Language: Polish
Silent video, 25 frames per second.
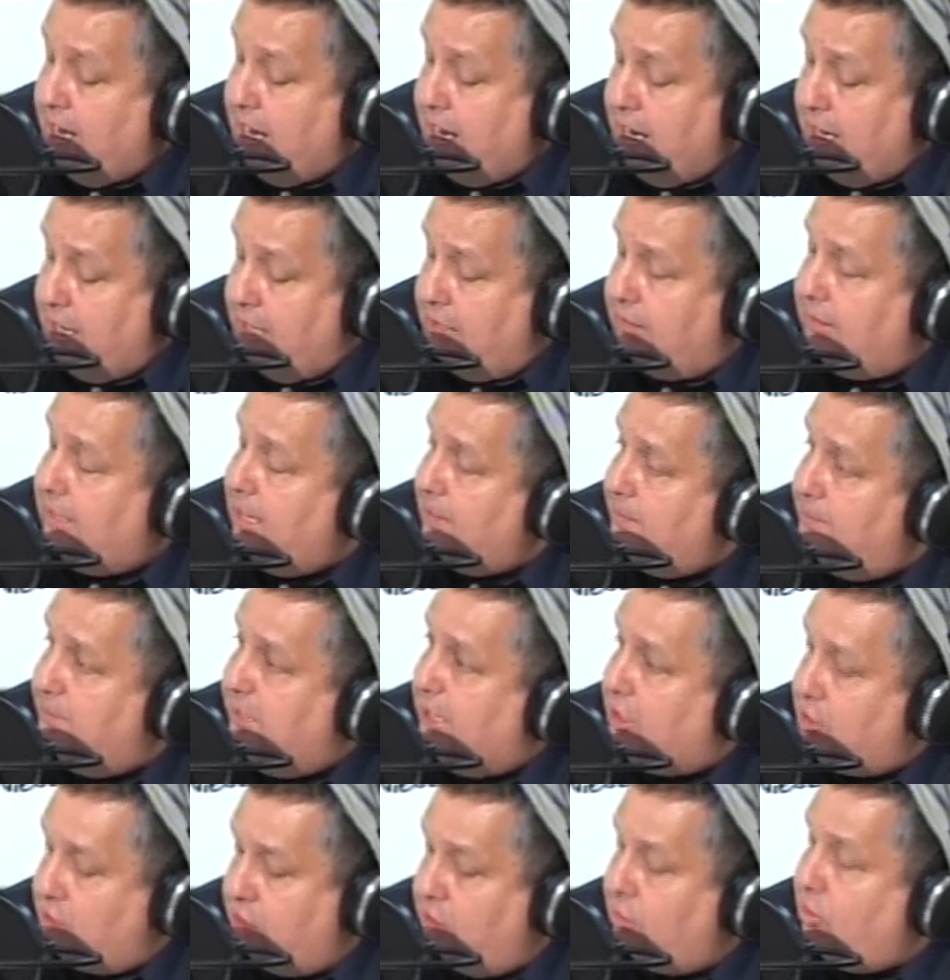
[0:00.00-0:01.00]
e, ten
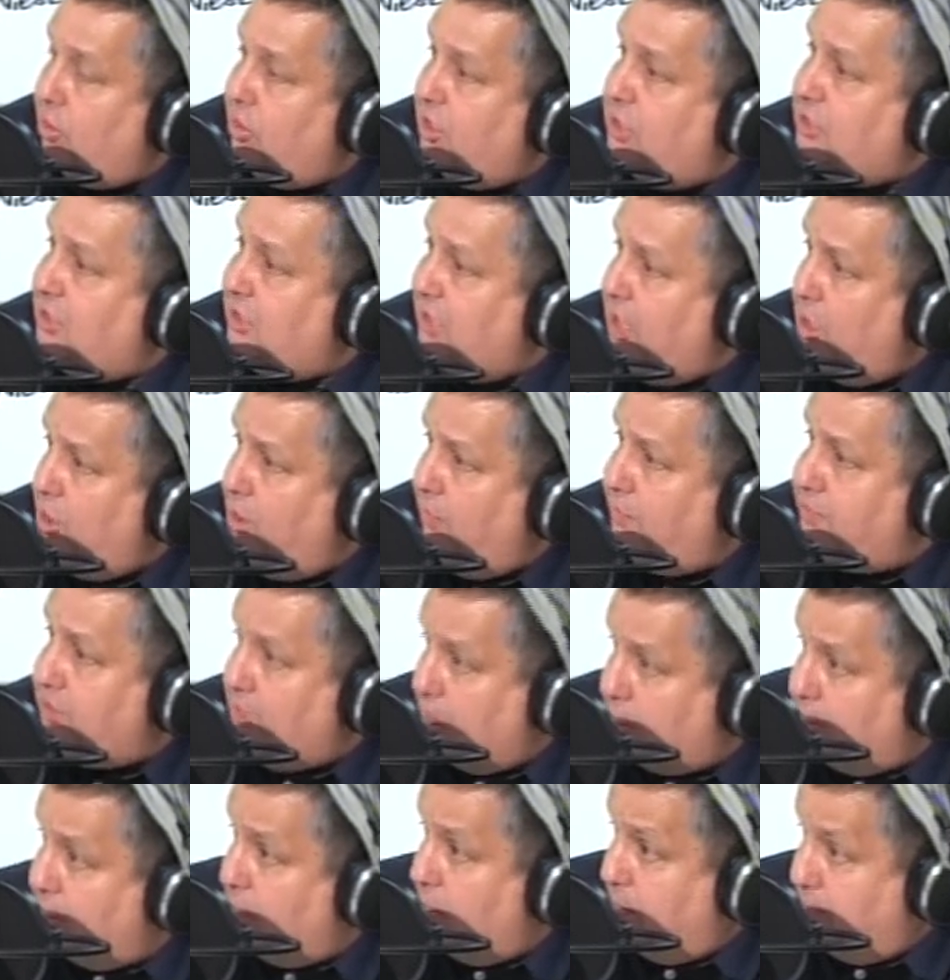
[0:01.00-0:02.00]
pieszy to jest kierowca,
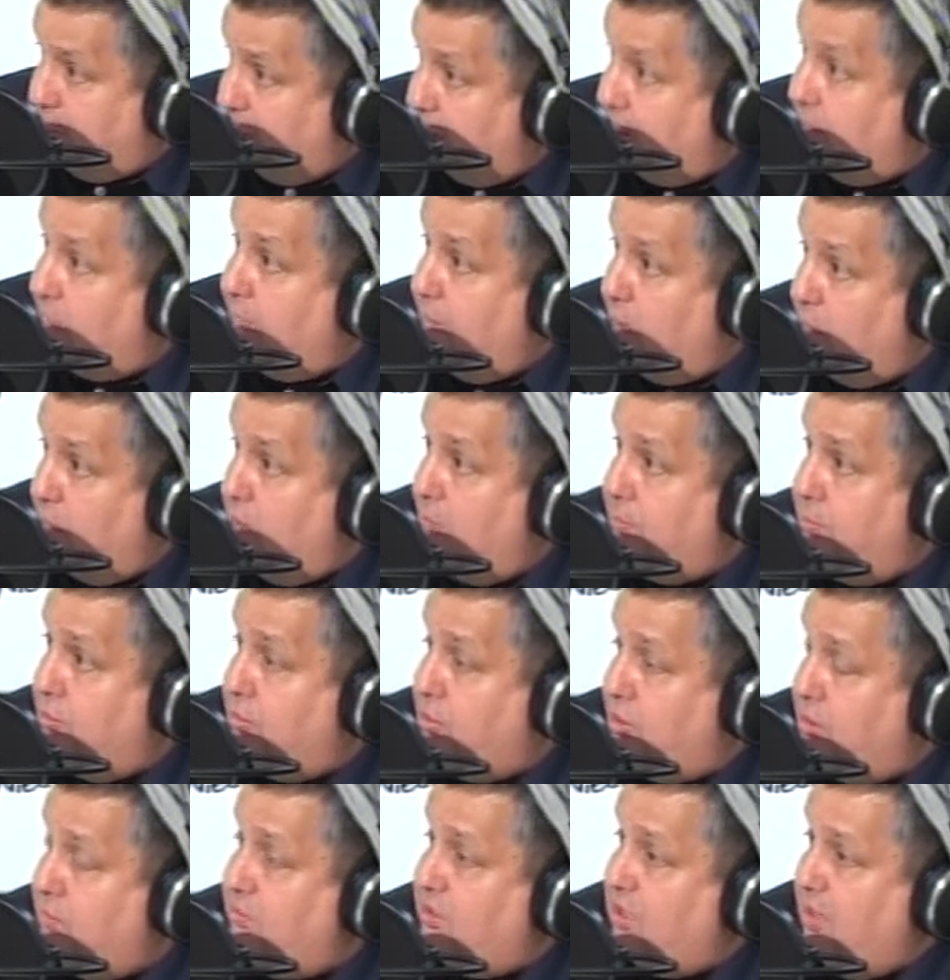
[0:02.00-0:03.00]
który przed chwilą
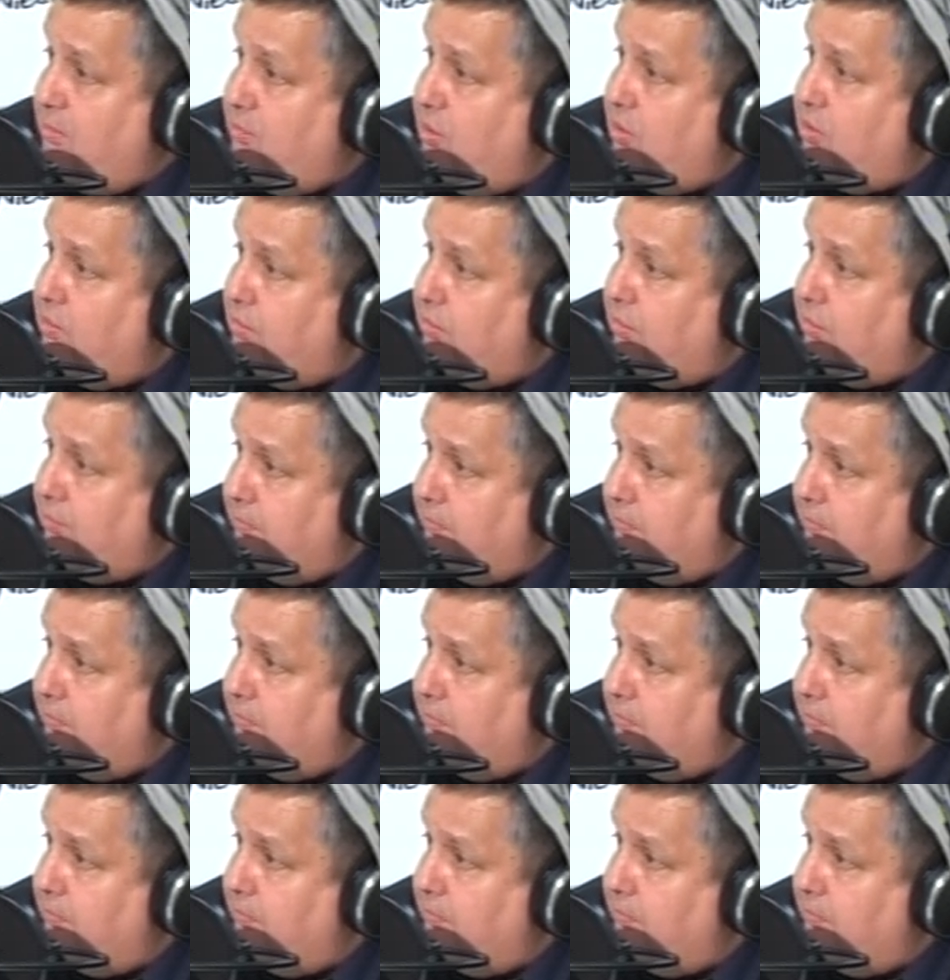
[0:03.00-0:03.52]
opuścił samochód.